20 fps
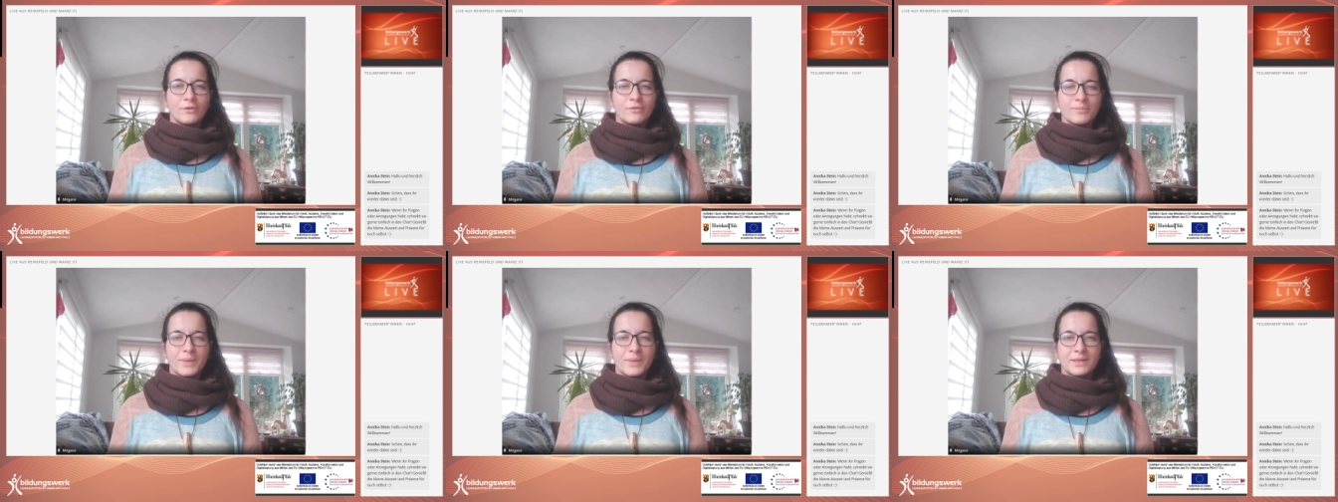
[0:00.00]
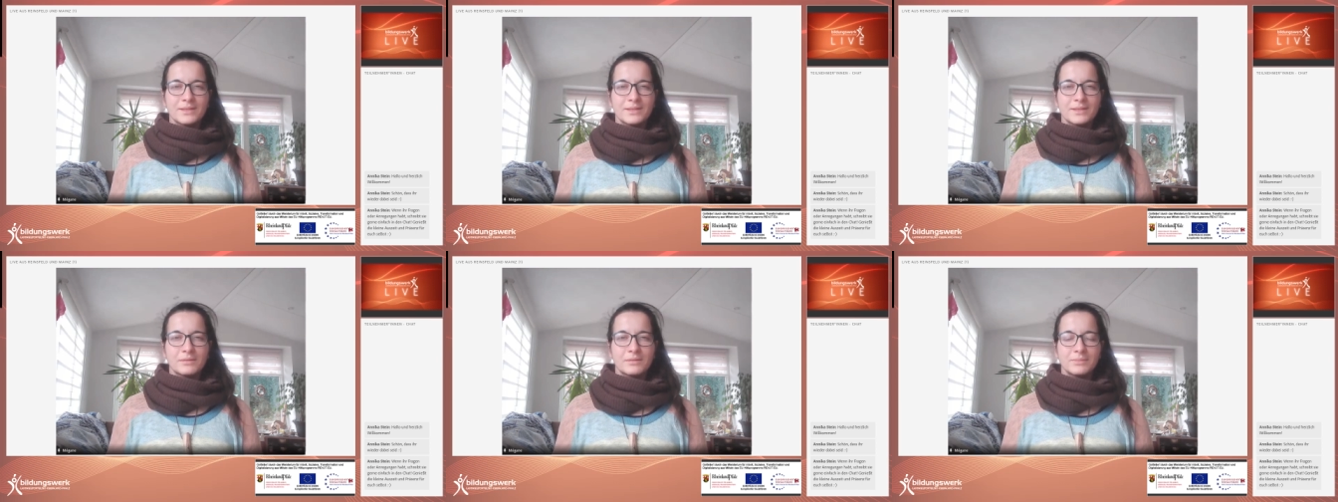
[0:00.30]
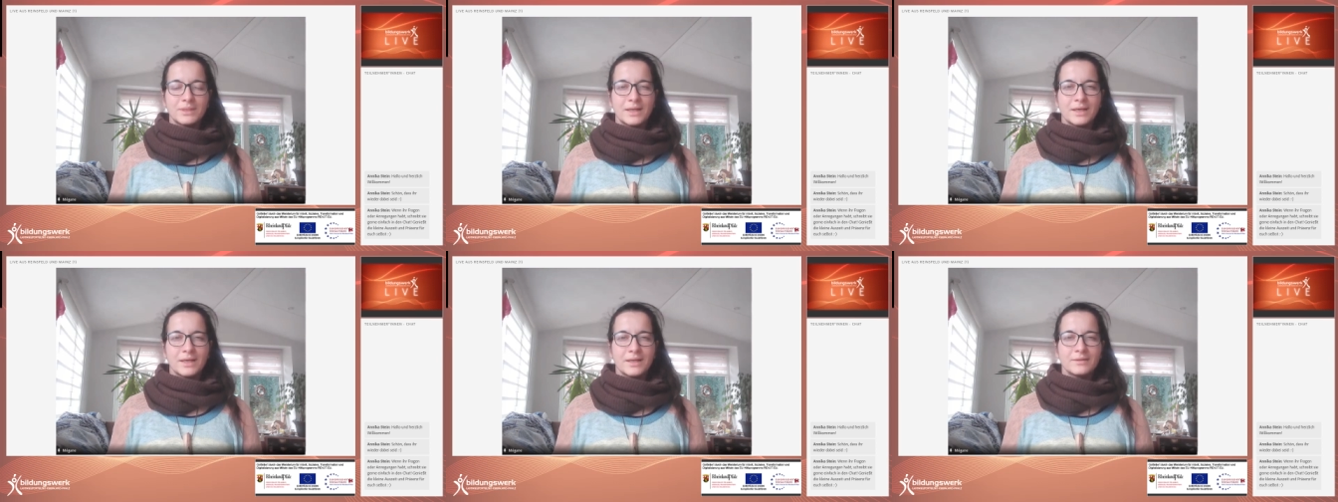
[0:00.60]

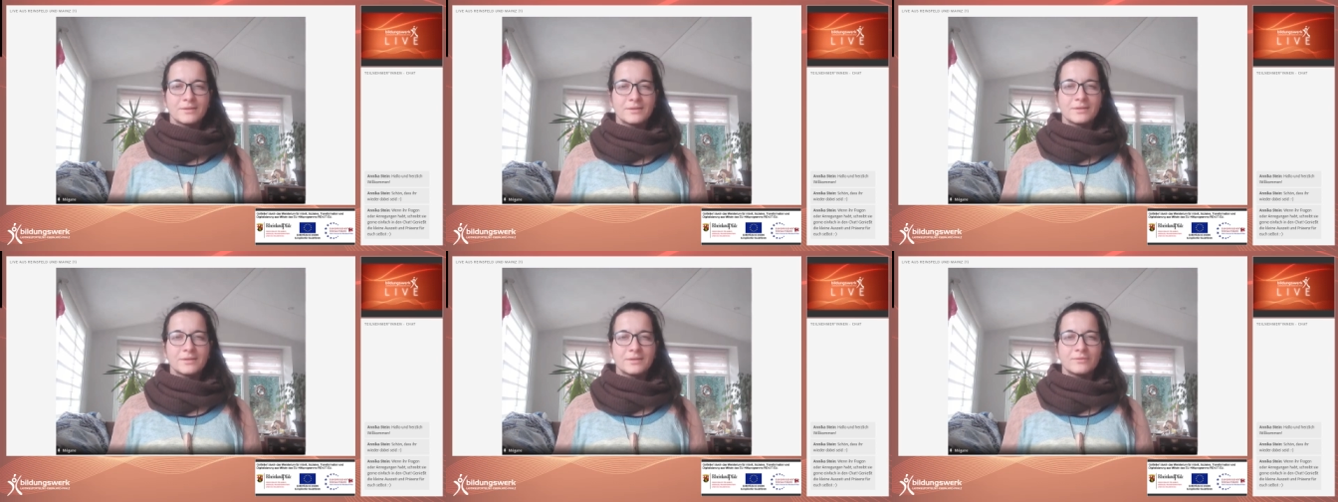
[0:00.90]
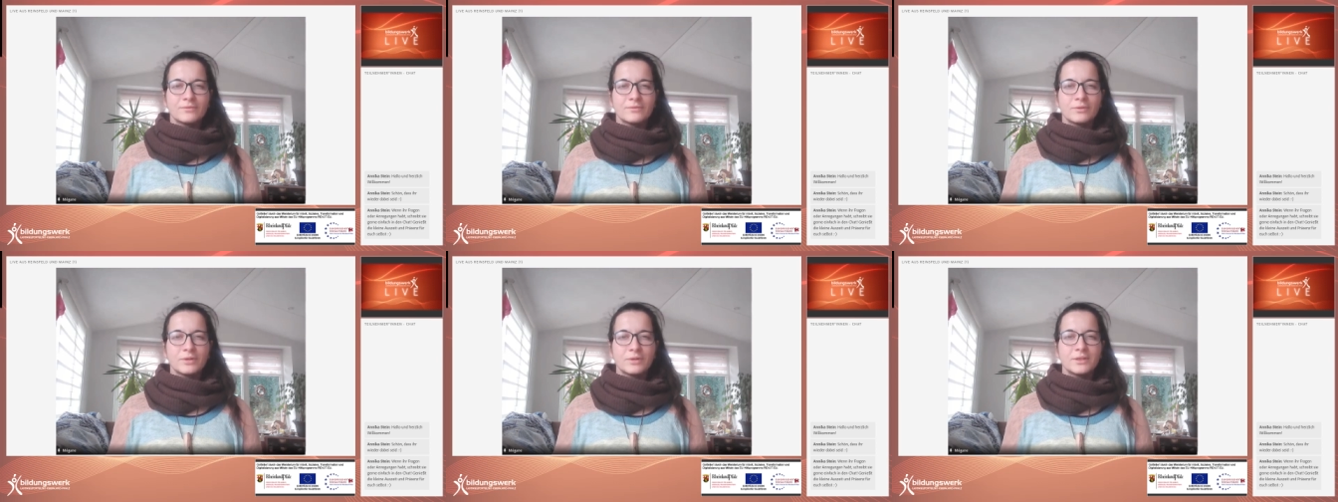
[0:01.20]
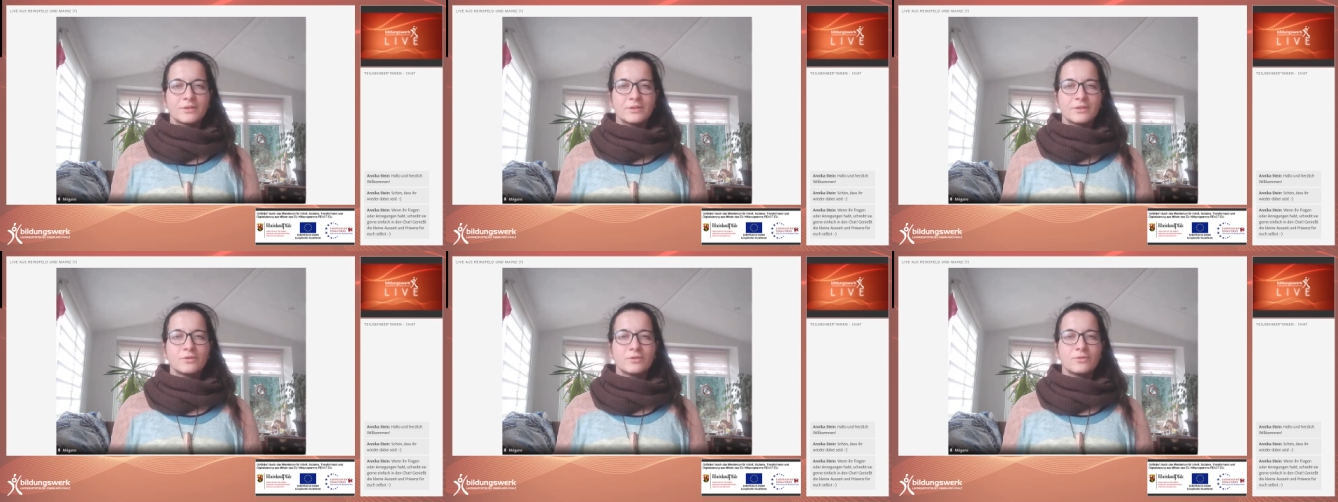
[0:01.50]
Aufmerksamkeit
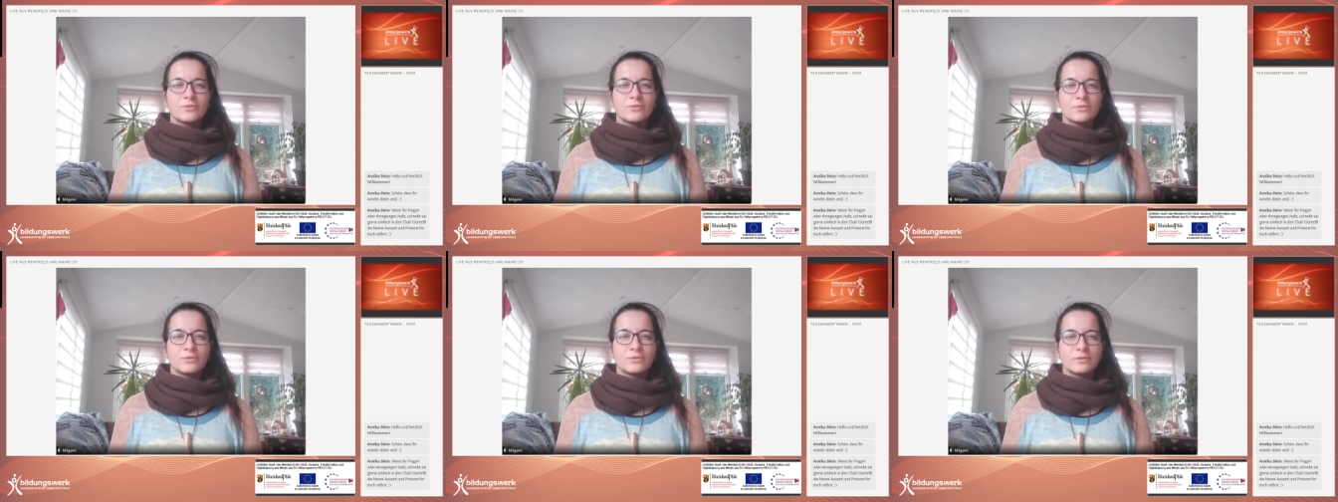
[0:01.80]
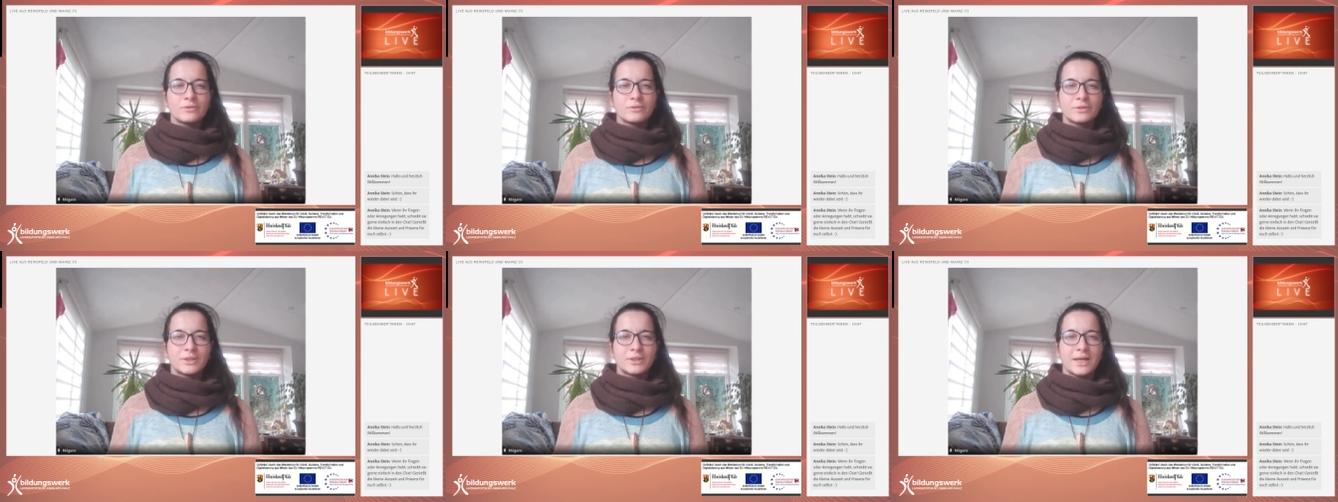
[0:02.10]
wirklich nur